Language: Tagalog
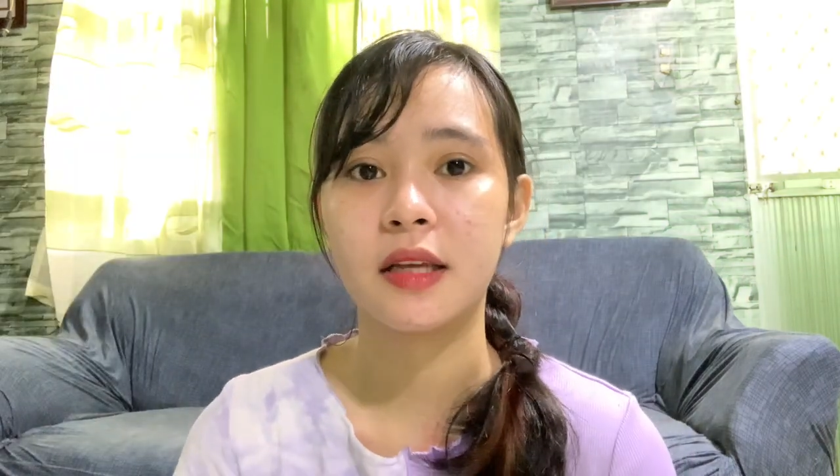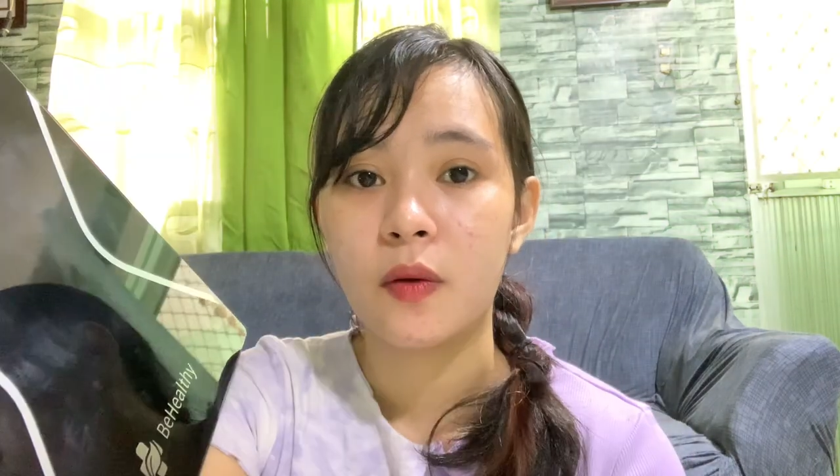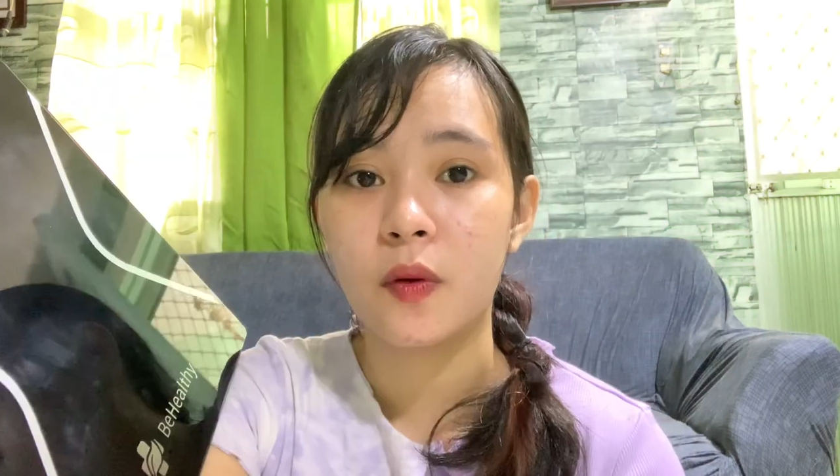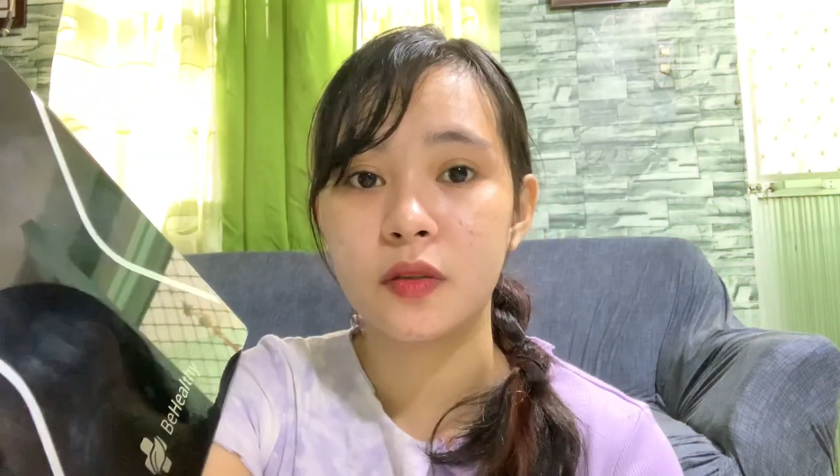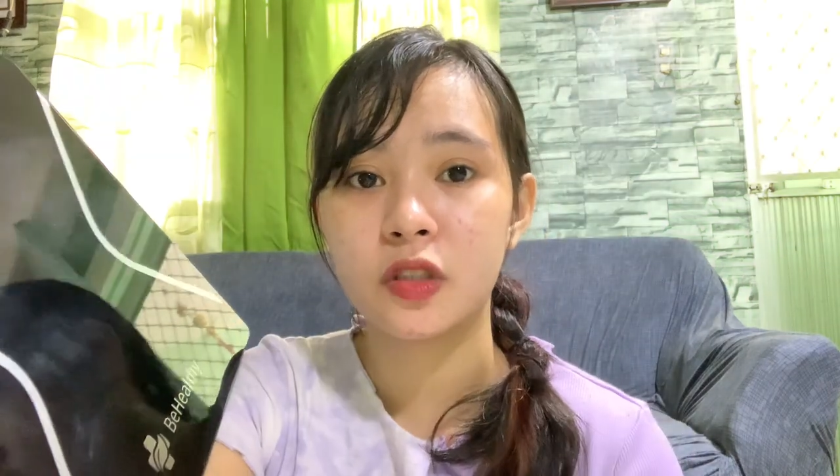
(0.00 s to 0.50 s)

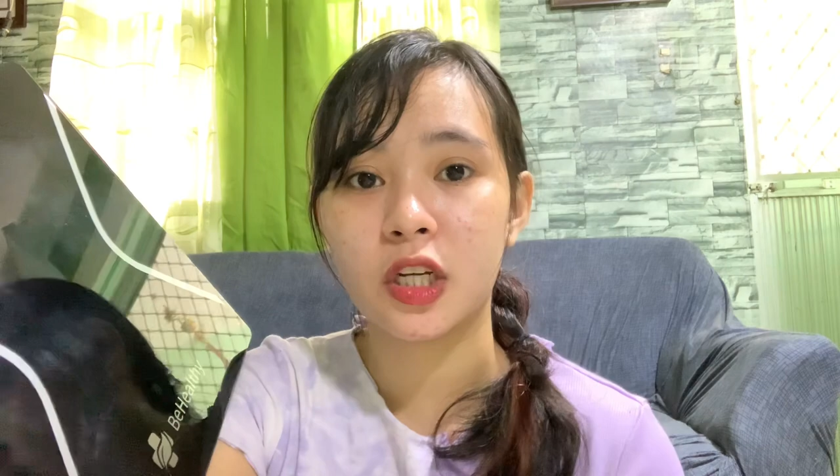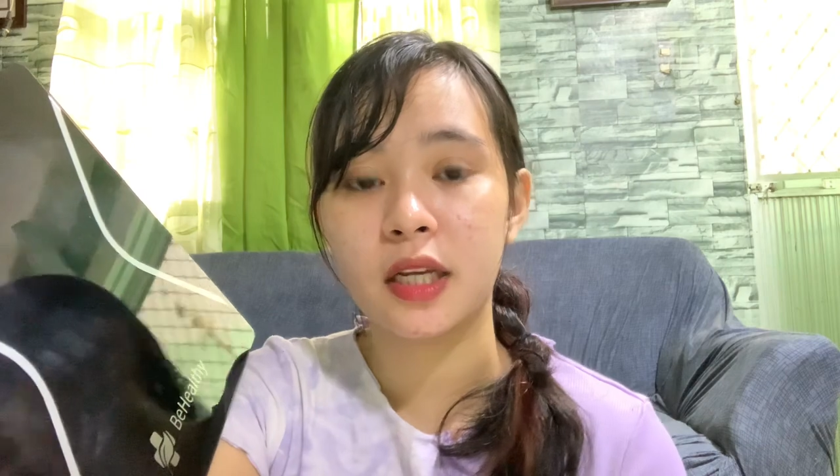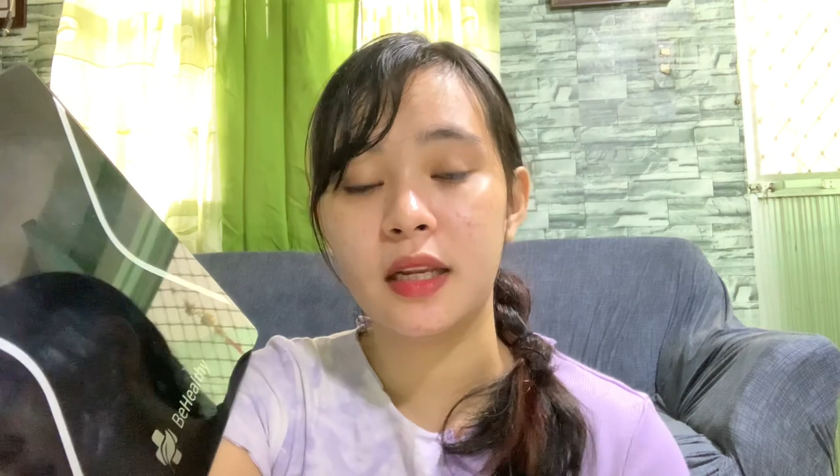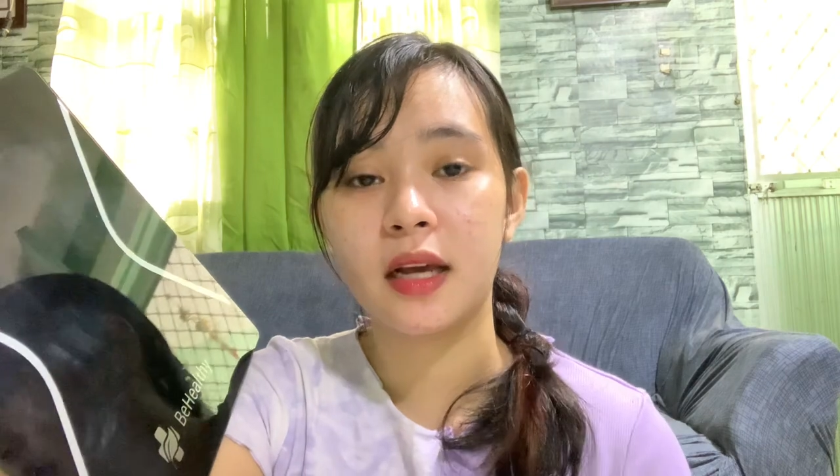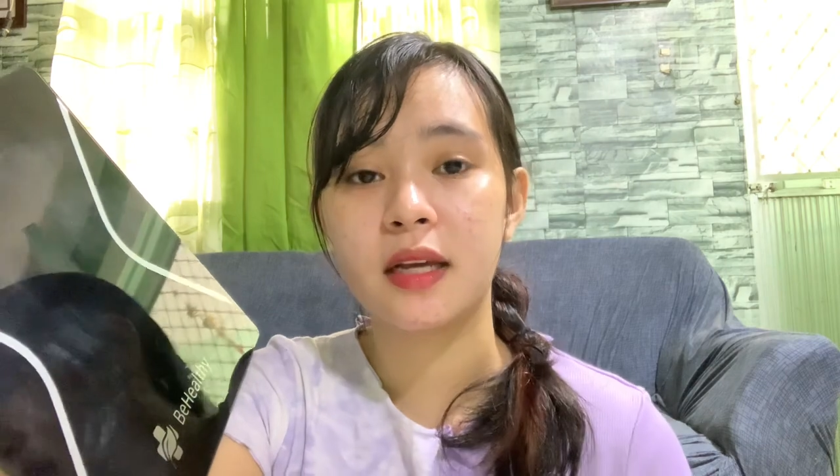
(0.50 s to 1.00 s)
huwag niyo siyang
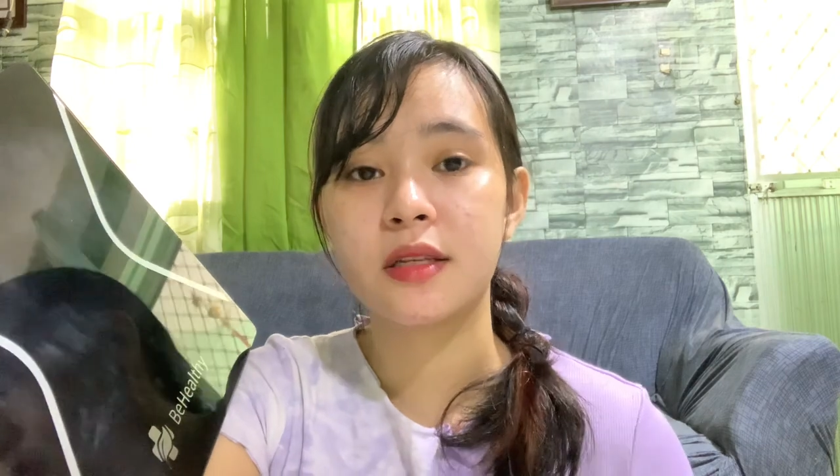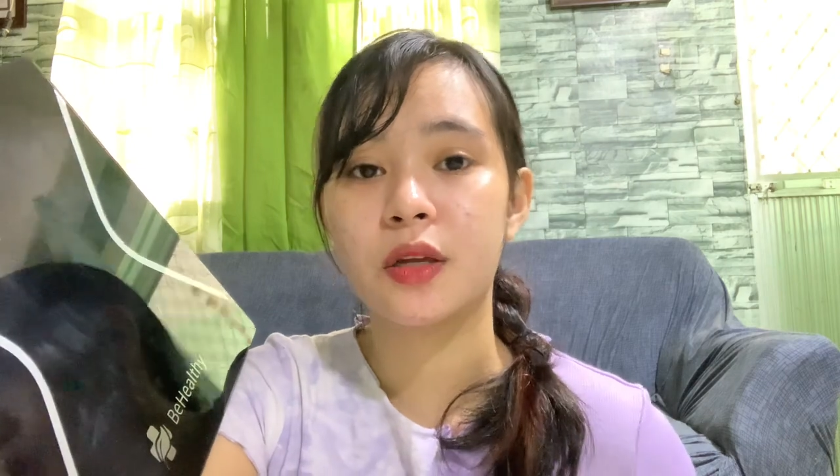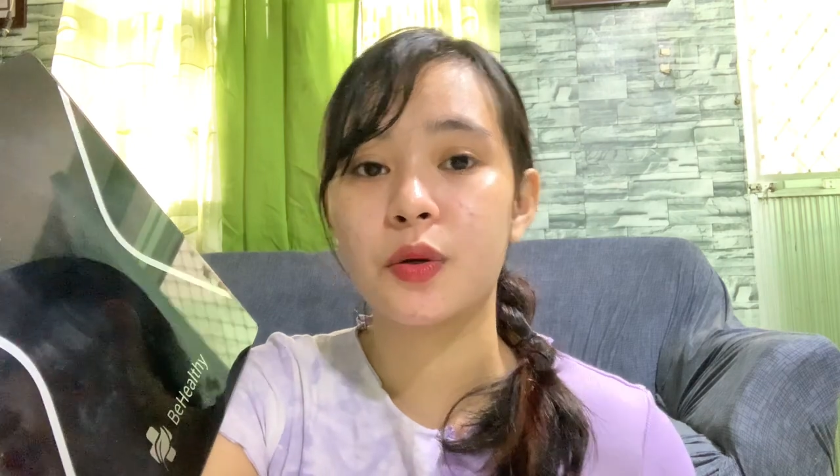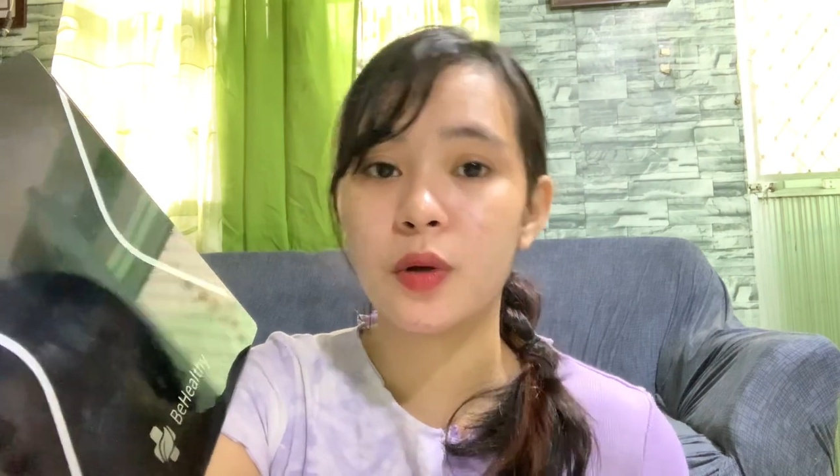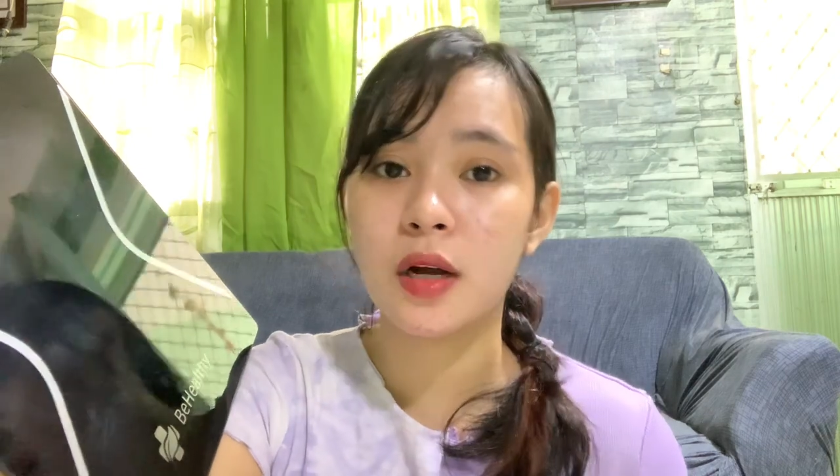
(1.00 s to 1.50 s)
ilagay sa
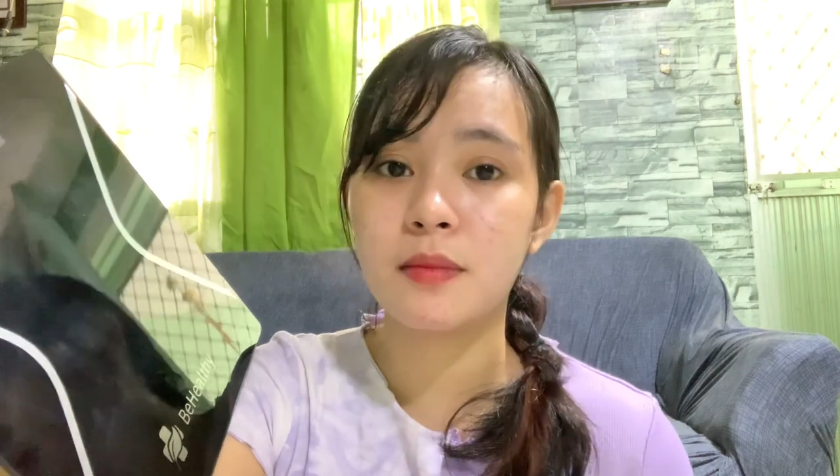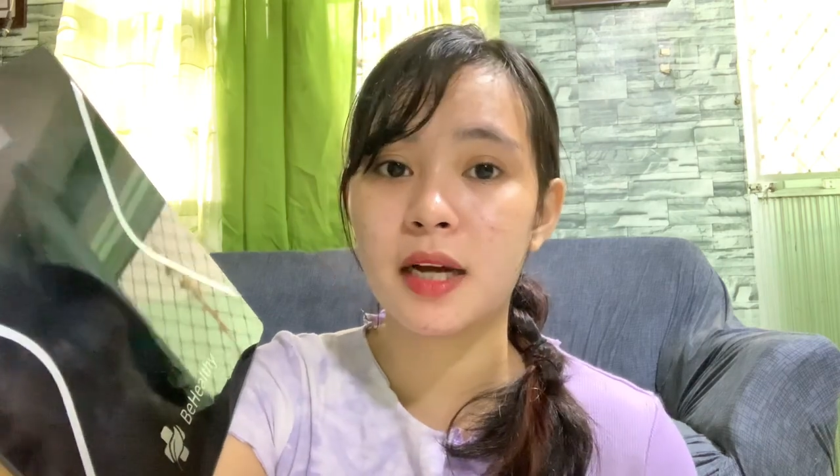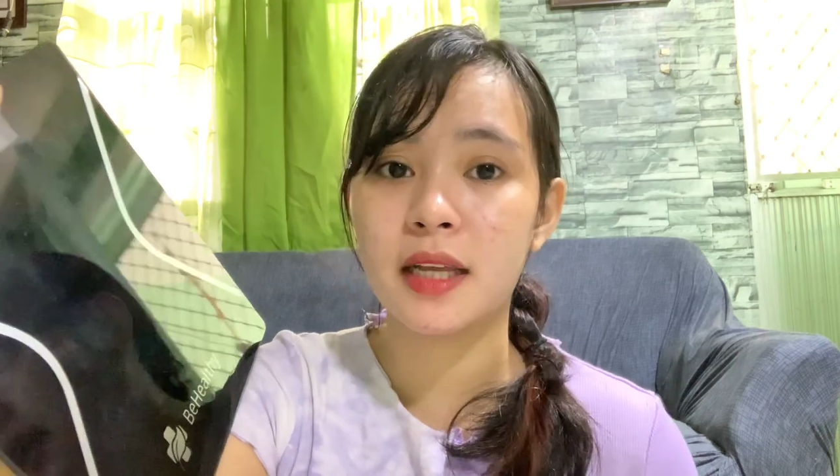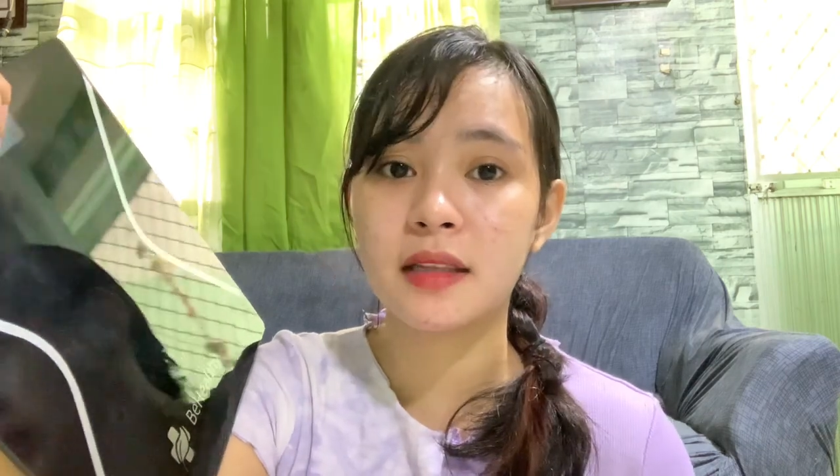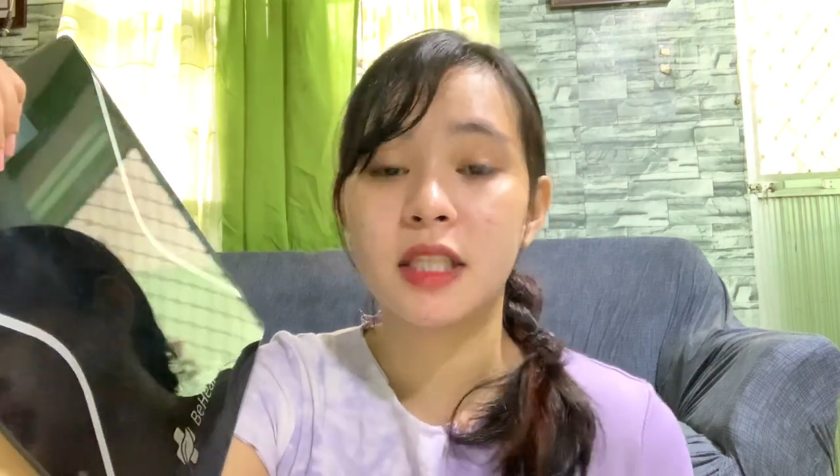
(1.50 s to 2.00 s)
yoga mat.